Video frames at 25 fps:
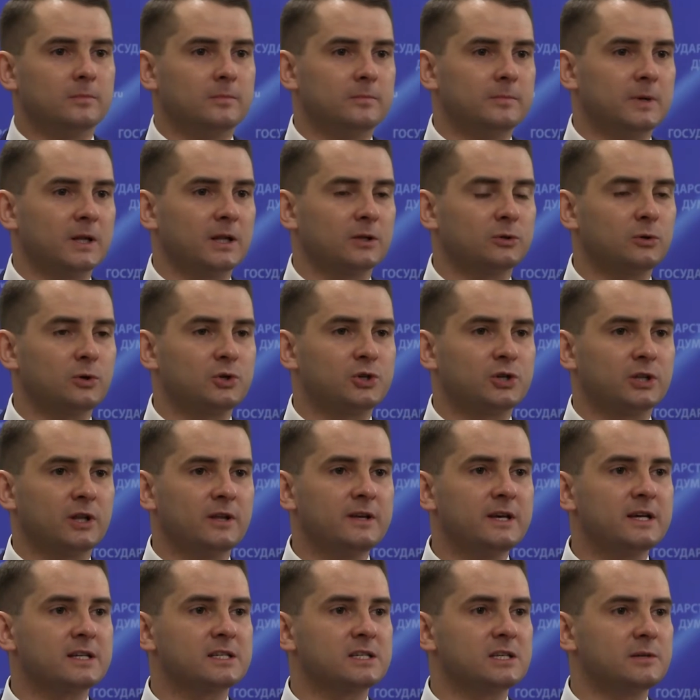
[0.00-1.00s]
молодой
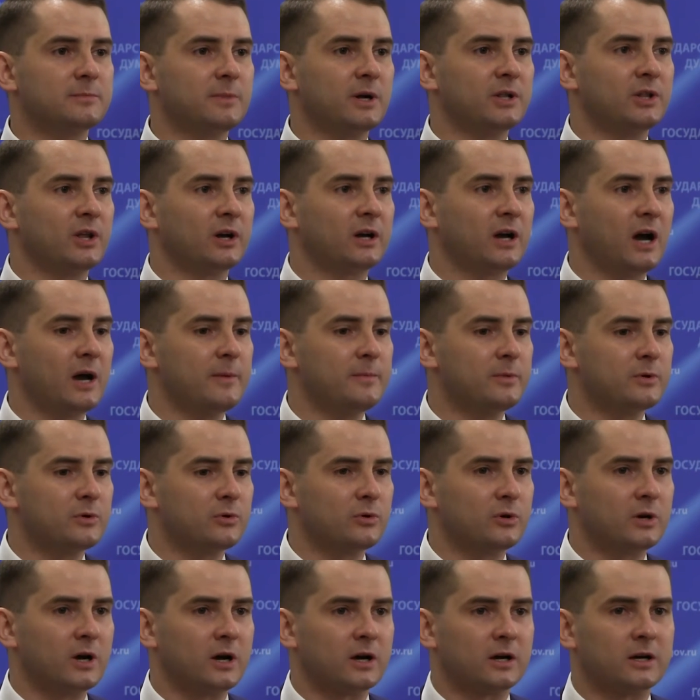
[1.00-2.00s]
человек снимал на
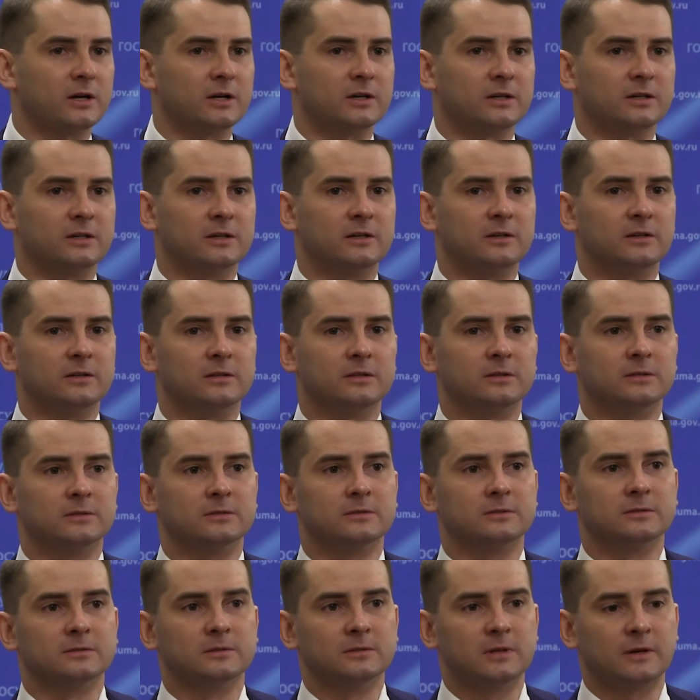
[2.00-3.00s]
камеру, как
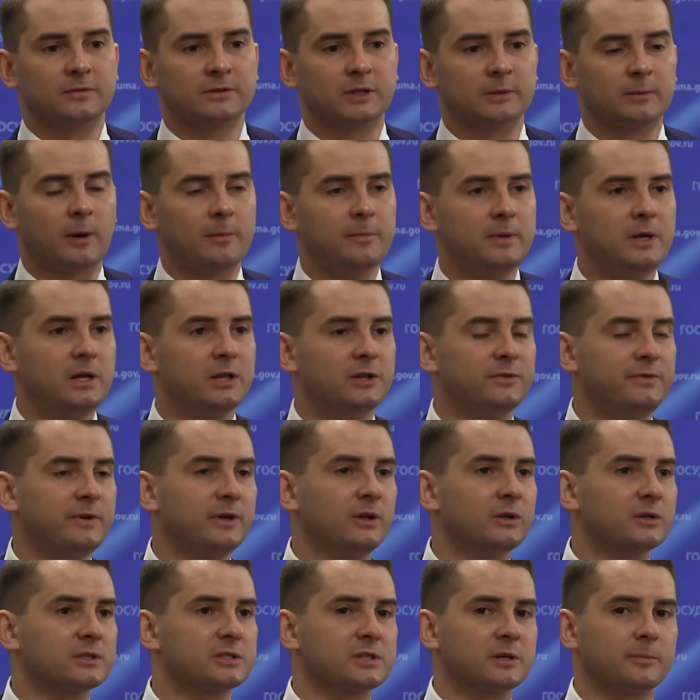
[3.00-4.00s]
э, автомобиль
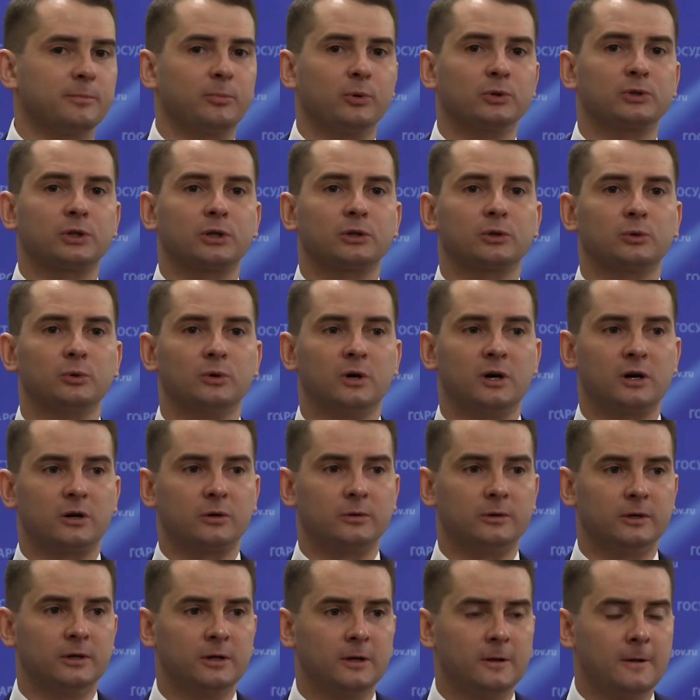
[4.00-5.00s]
двигался по
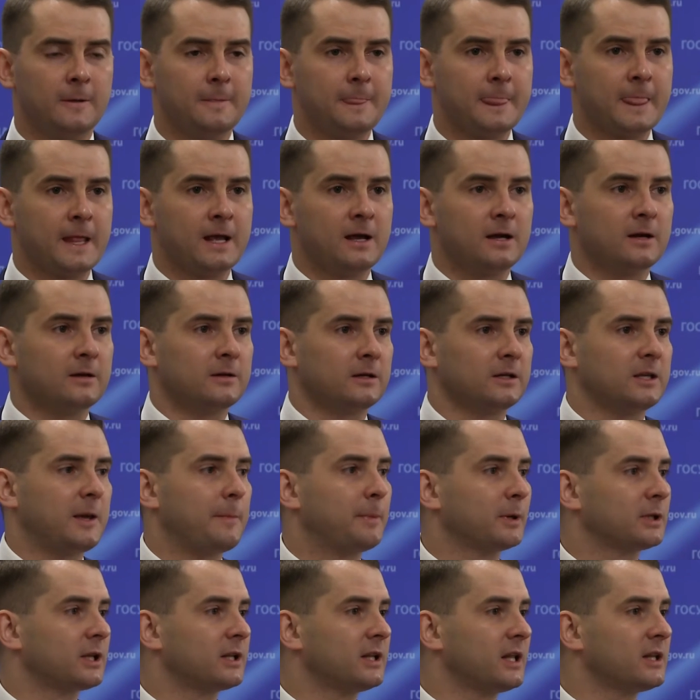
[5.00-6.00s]
тротуару.
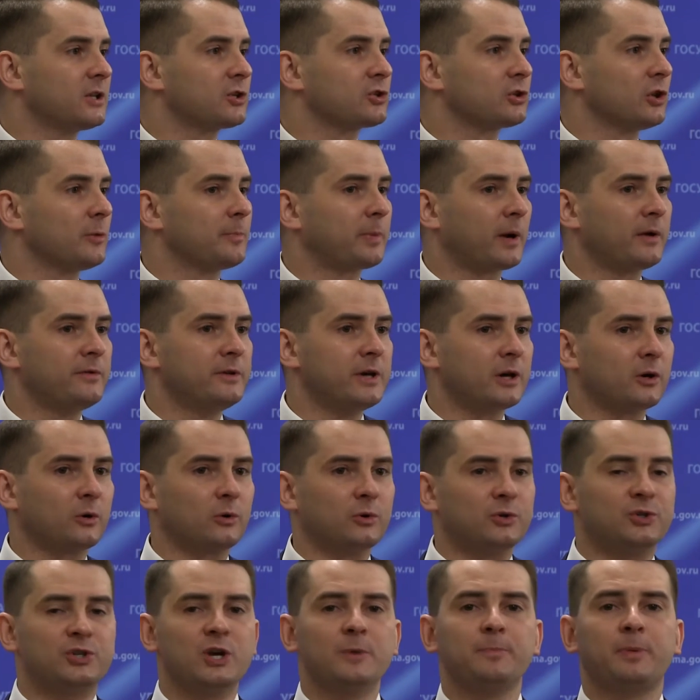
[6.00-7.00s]
ГИБДД начало
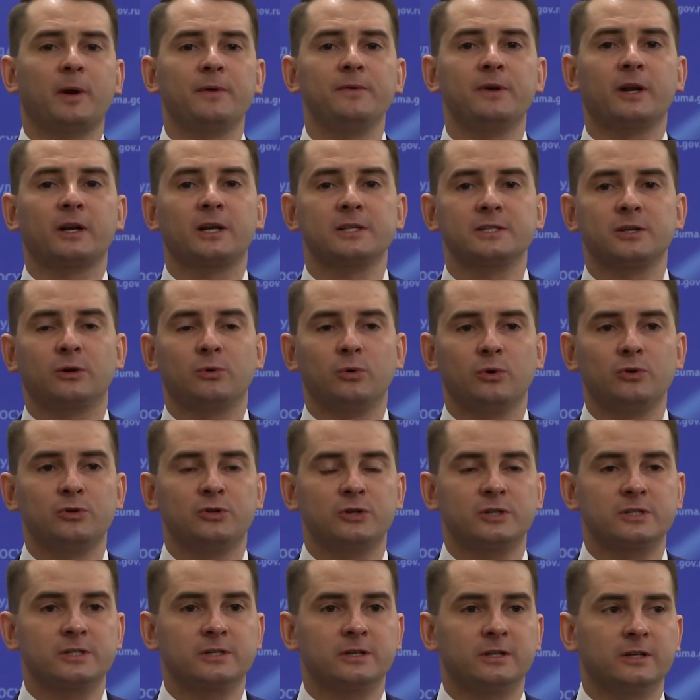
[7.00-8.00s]
проверку. Чем проверка
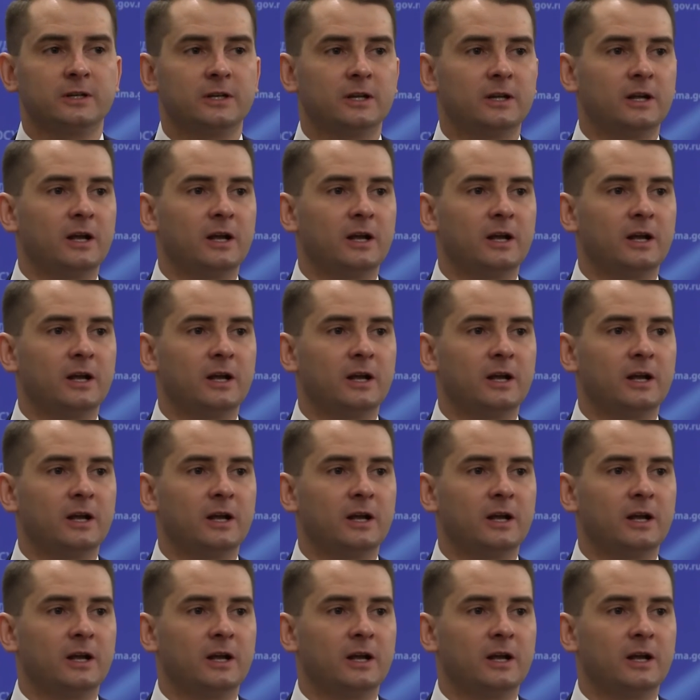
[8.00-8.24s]
закончится?